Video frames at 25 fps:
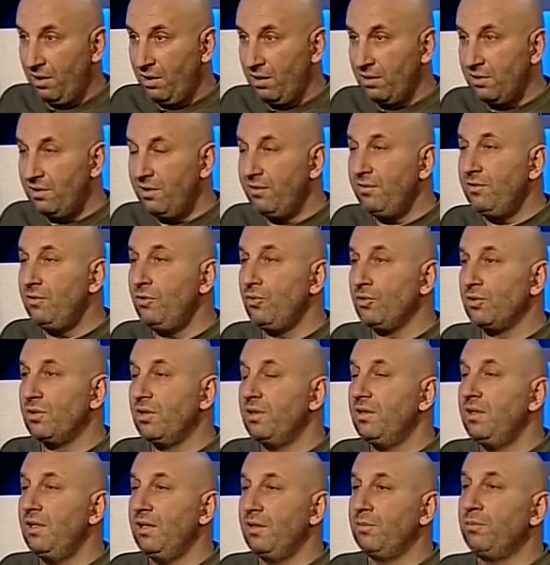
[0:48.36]

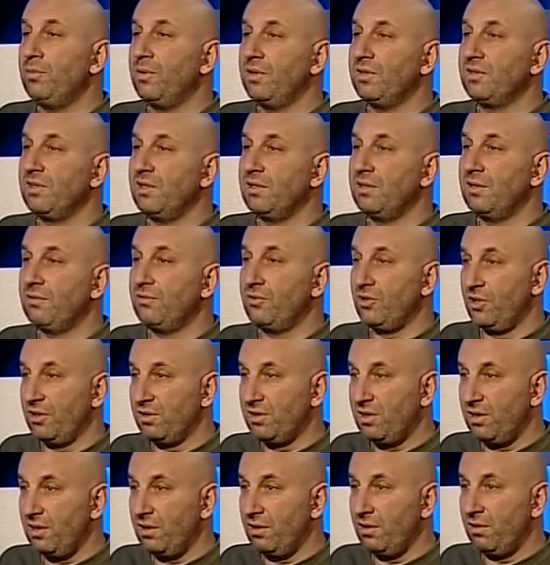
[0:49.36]
99%
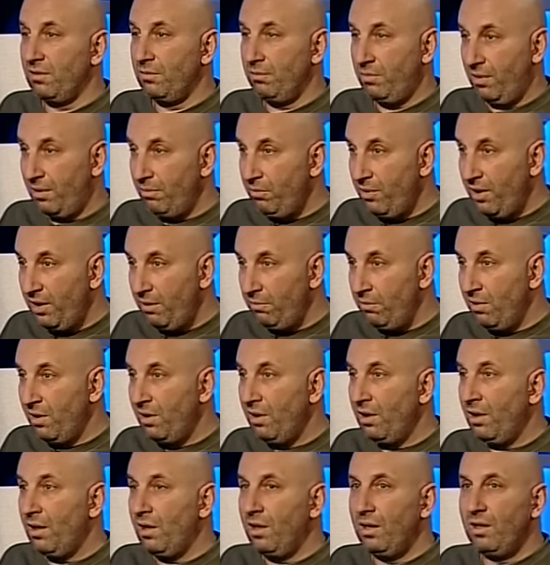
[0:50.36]
женских проблем
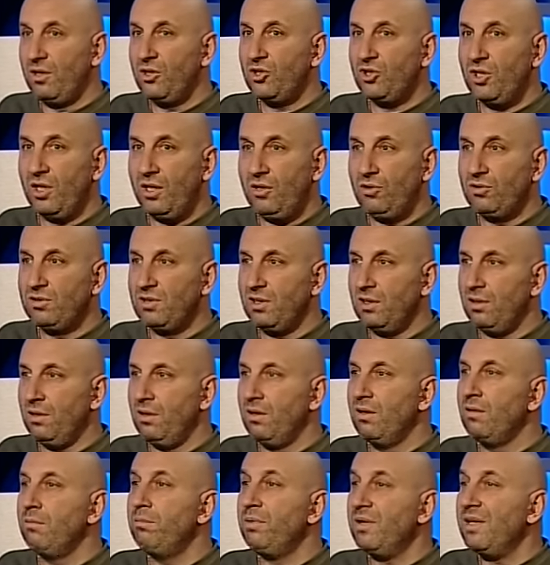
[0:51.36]
а решаются,
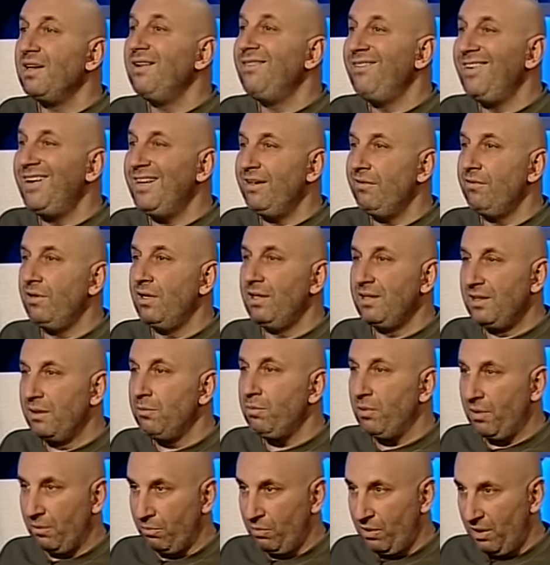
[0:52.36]
проговаривая эти
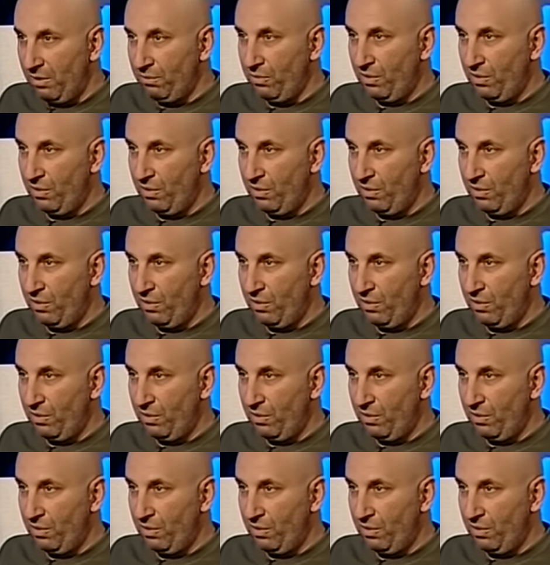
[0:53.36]
проблемы.